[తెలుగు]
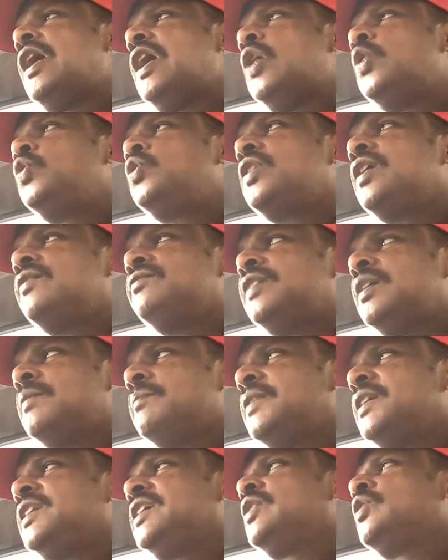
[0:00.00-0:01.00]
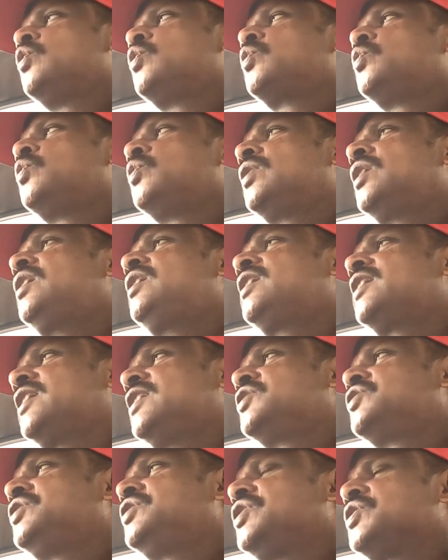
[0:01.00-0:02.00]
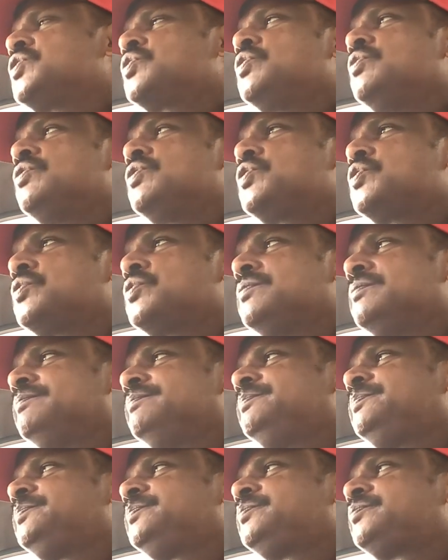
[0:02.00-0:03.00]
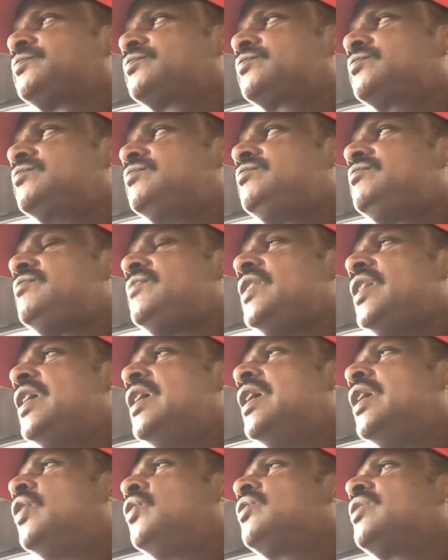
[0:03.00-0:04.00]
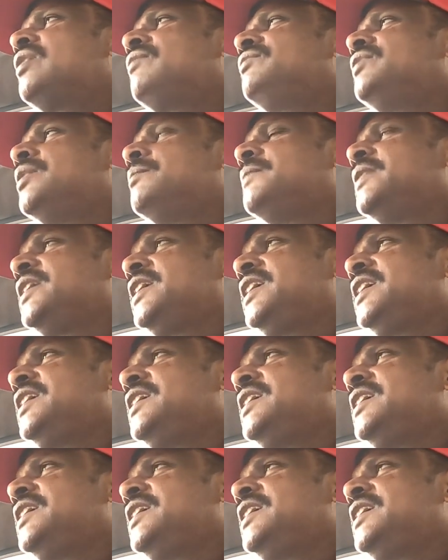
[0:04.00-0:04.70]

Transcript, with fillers: అవుట్ ఆఫ్ ద మనీలో కూడా ట్రేడ్స్ తీసుకోవచ్చు అవుట్ ఆఫ్ ద మనీ